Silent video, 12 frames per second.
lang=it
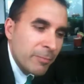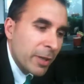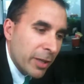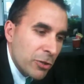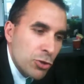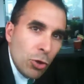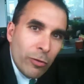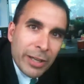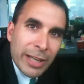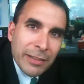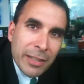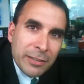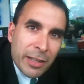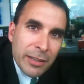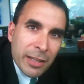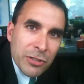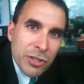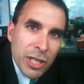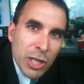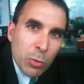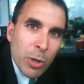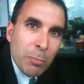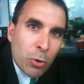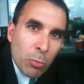che giovani under
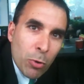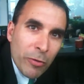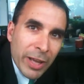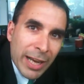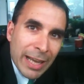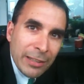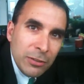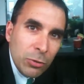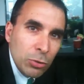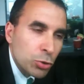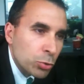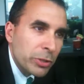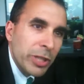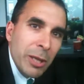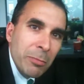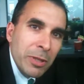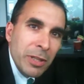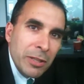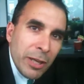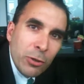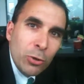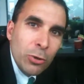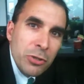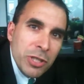35 promuoveranno sui temi di
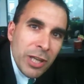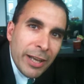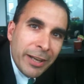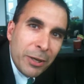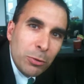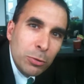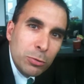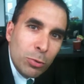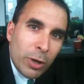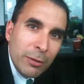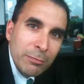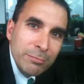tecnologia e agricoltura.